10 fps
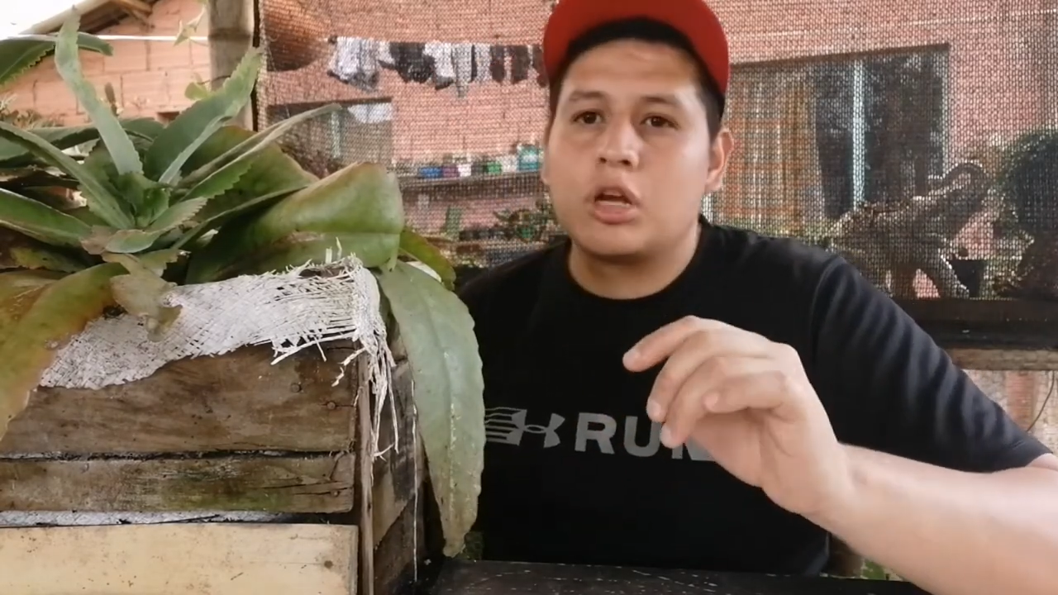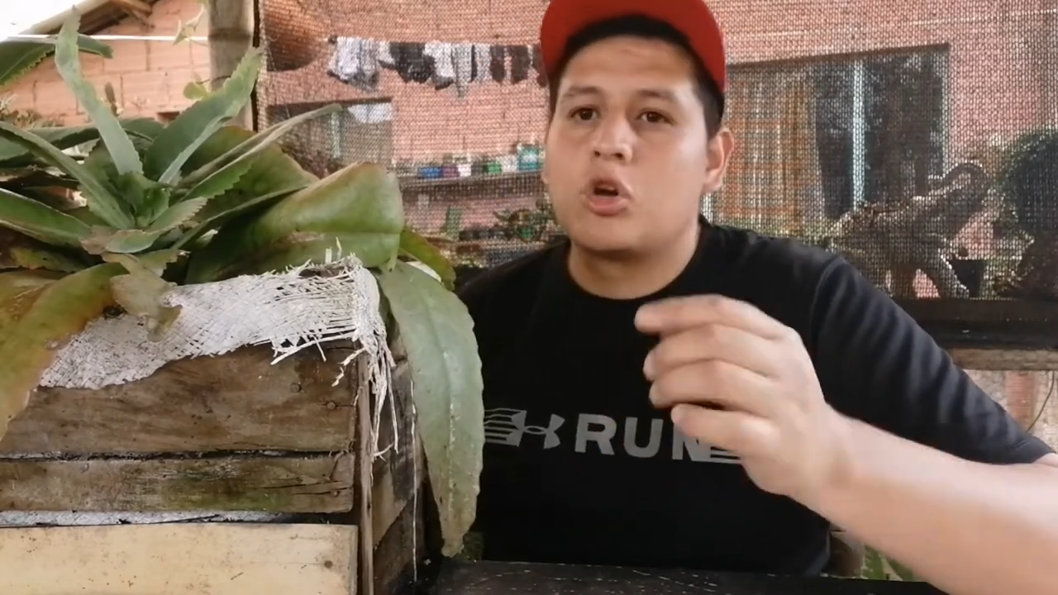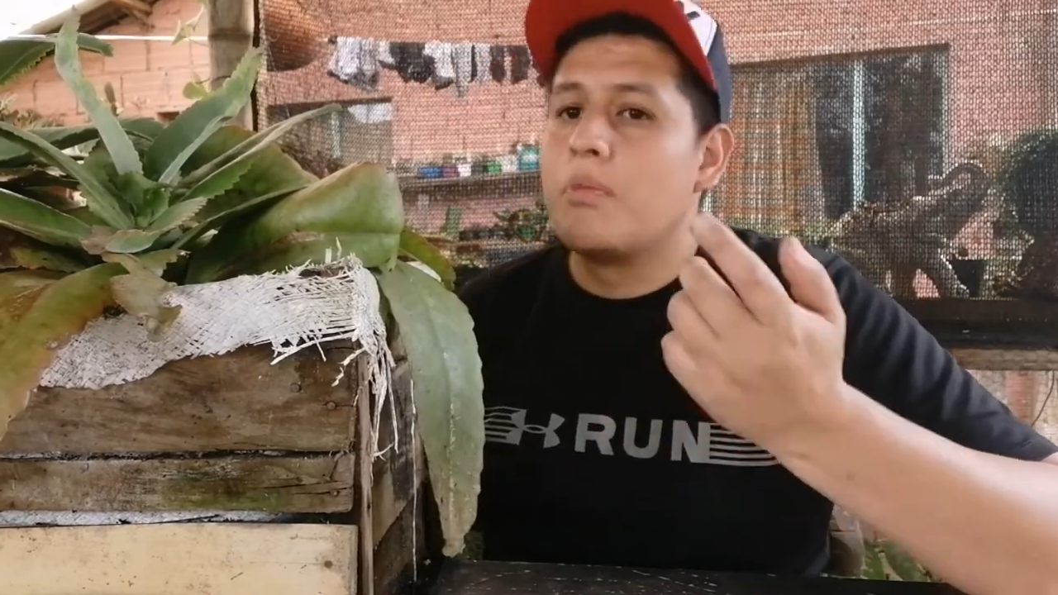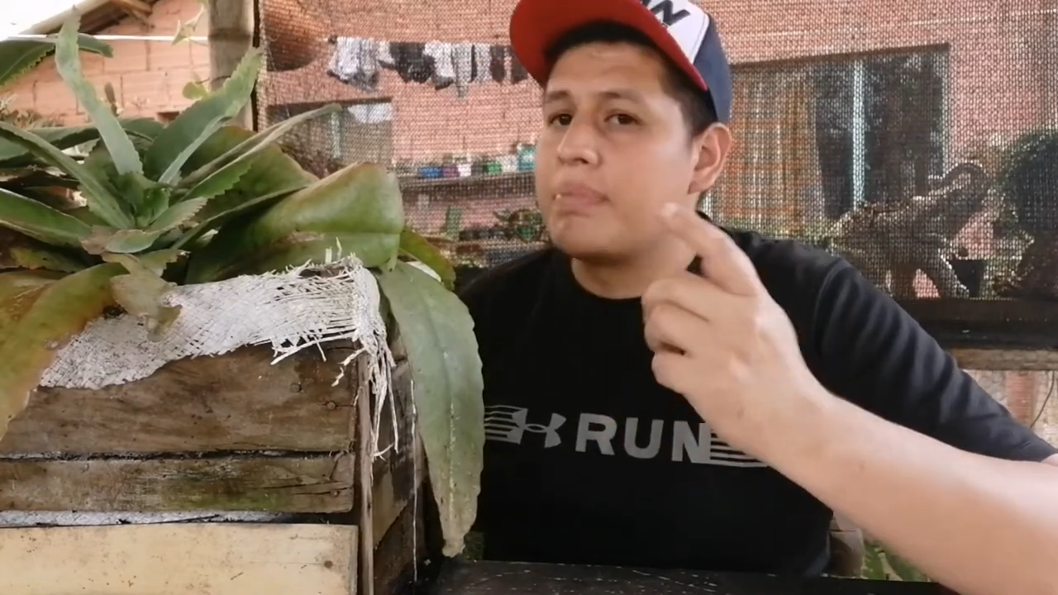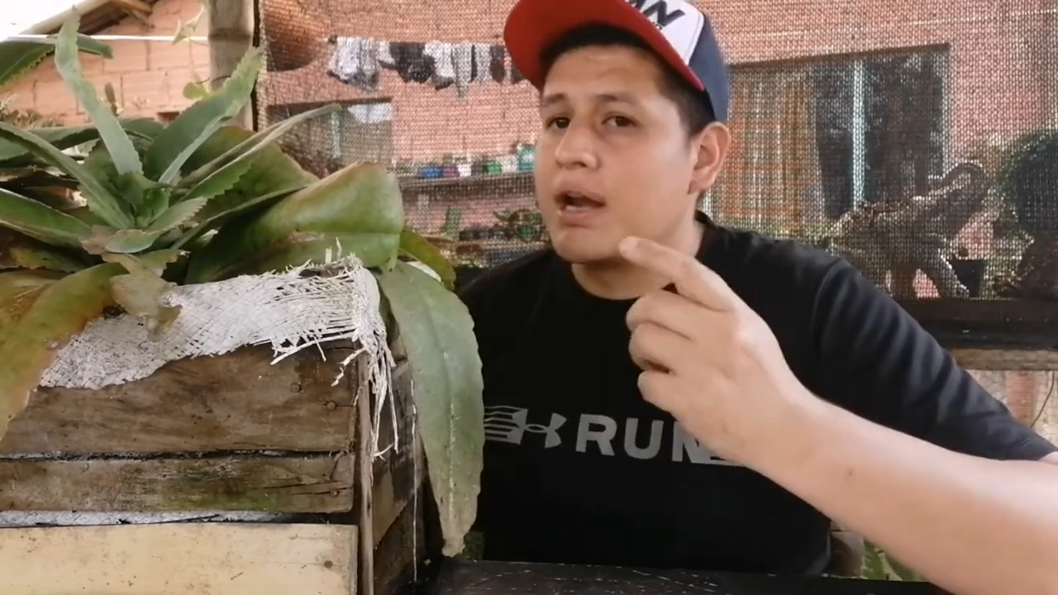
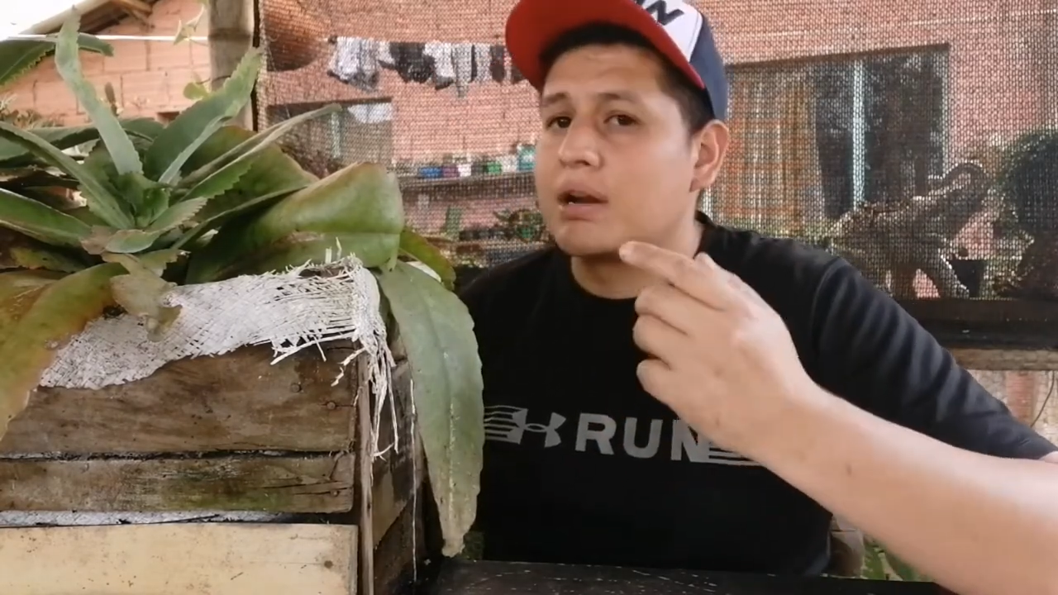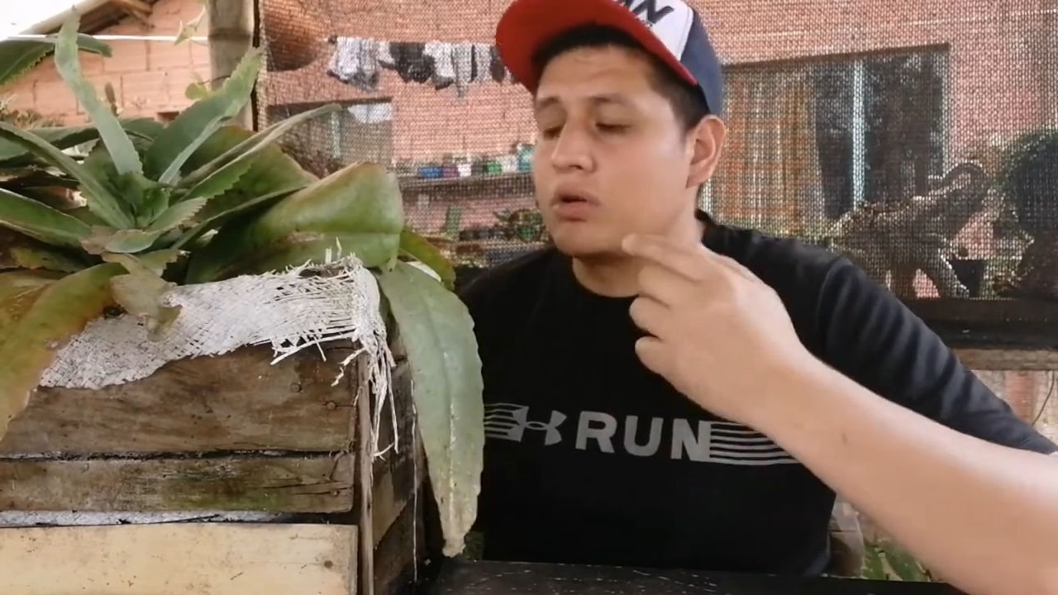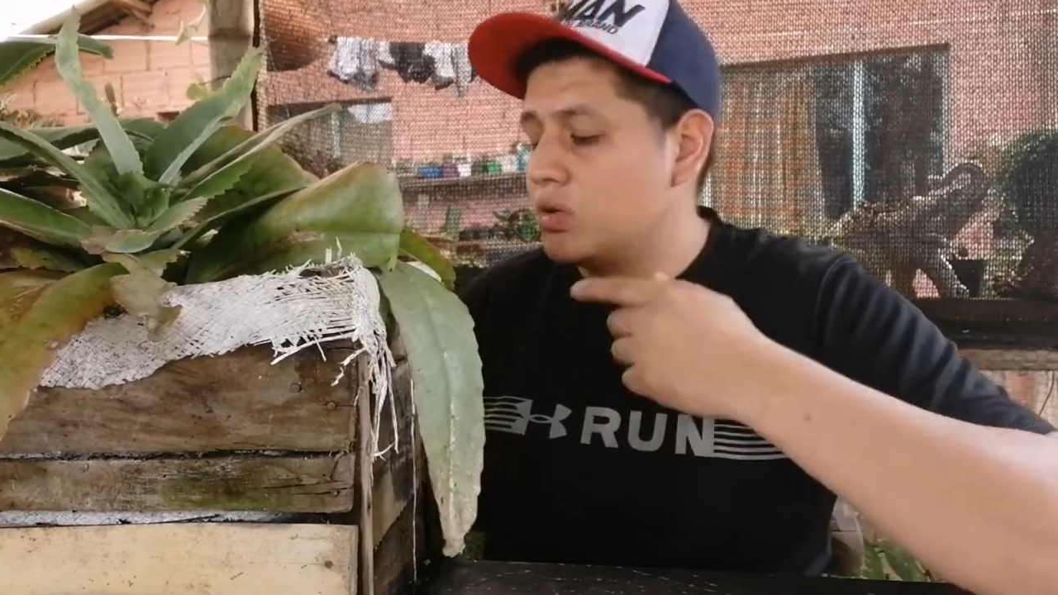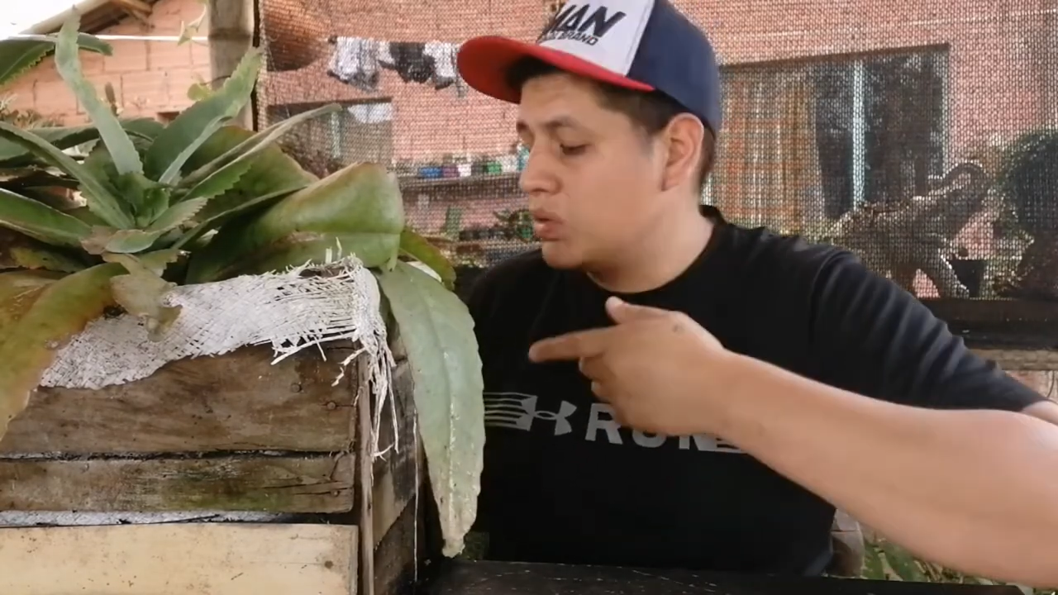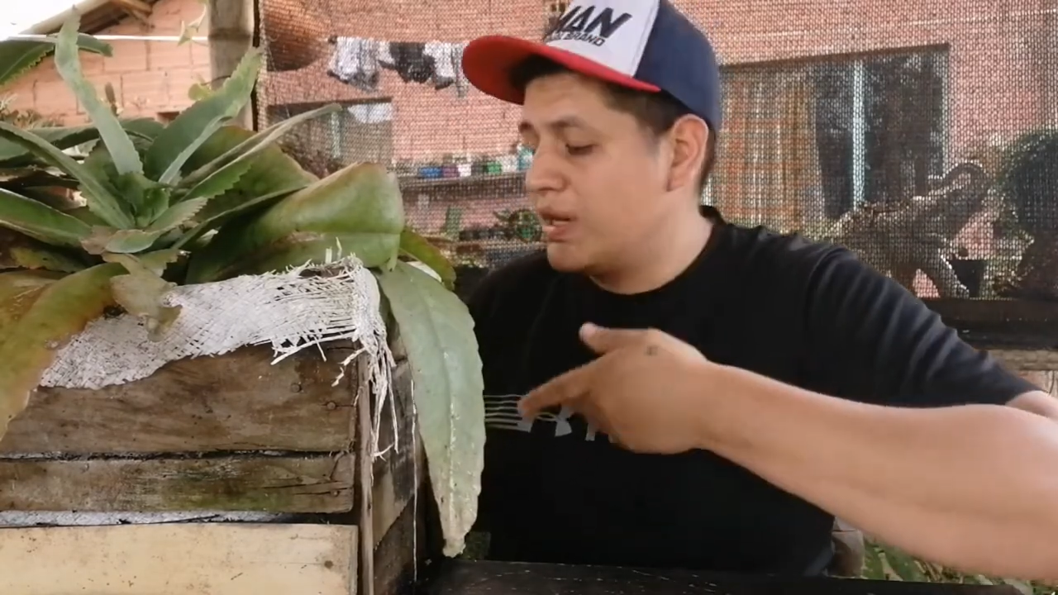comparar
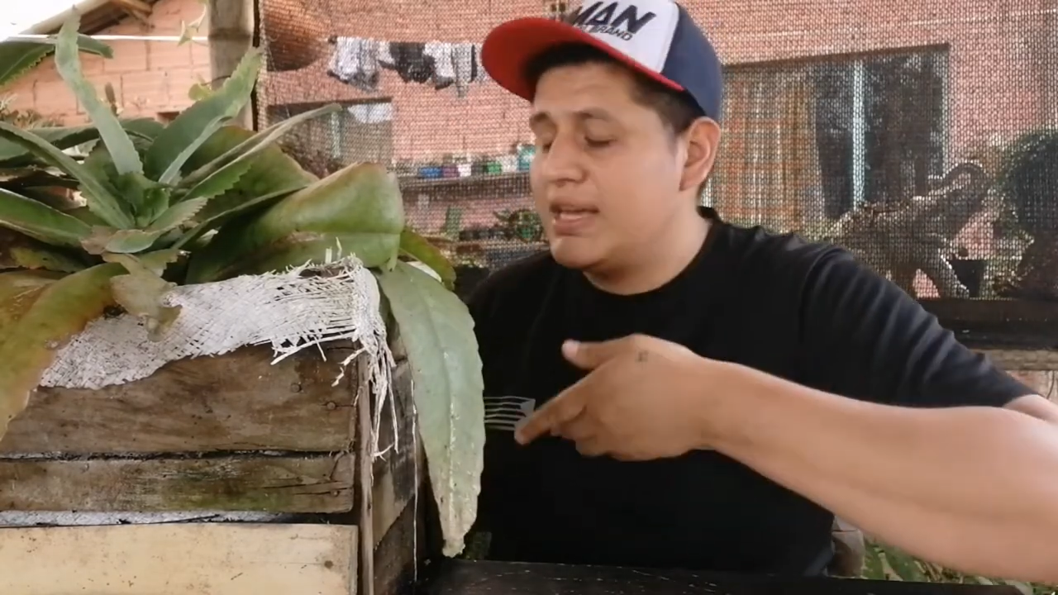con un